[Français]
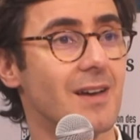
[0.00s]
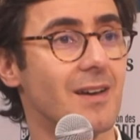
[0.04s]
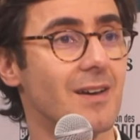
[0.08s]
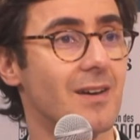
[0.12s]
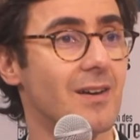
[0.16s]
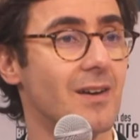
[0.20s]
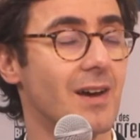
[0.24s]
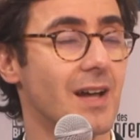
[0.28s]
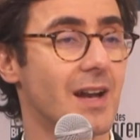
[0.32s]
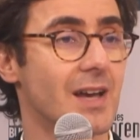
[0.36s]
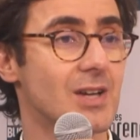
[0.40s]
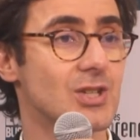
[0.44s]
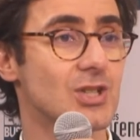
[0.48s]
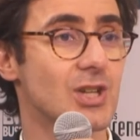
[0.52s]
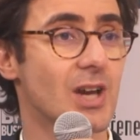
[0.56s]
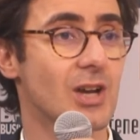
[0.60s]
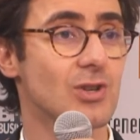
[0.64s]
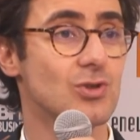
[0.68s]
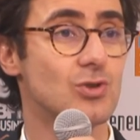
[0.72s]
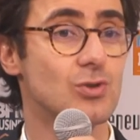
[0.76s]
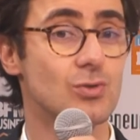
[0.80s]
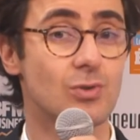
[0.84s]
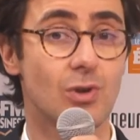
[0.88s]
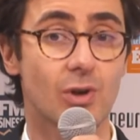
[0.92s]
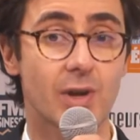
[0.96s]
à la
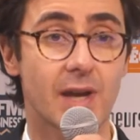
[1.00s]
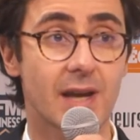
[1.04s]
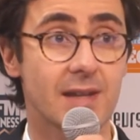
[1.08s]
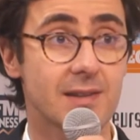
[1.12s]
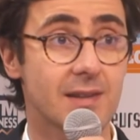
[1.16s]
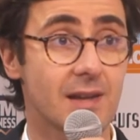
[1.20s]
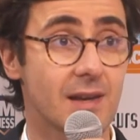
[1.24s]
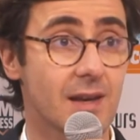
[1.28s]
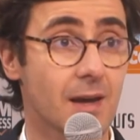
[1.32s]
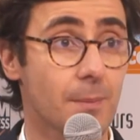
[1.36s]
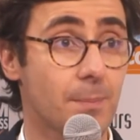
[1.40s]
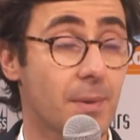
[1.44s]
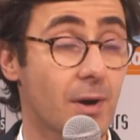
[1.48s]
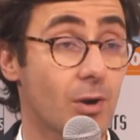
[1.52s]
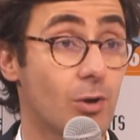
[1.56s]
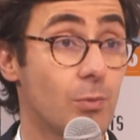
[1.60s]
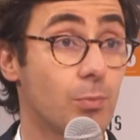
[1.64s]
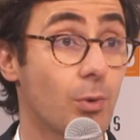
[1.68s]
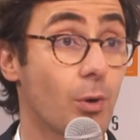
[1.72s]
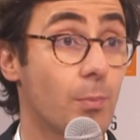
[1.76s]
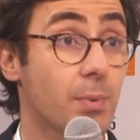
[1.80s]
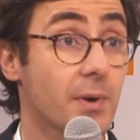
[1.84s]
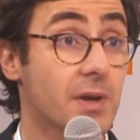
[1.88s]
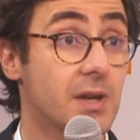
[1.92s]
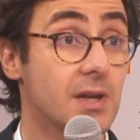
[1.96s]
charge du locataire par le
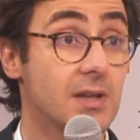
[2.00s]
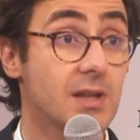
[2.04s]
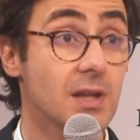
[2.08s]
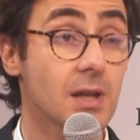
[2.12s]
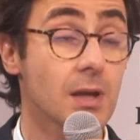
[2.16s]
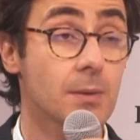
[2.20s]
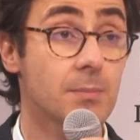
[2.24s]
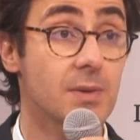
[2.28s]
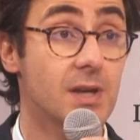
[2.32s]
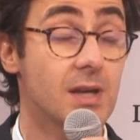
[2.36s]
propriétaire,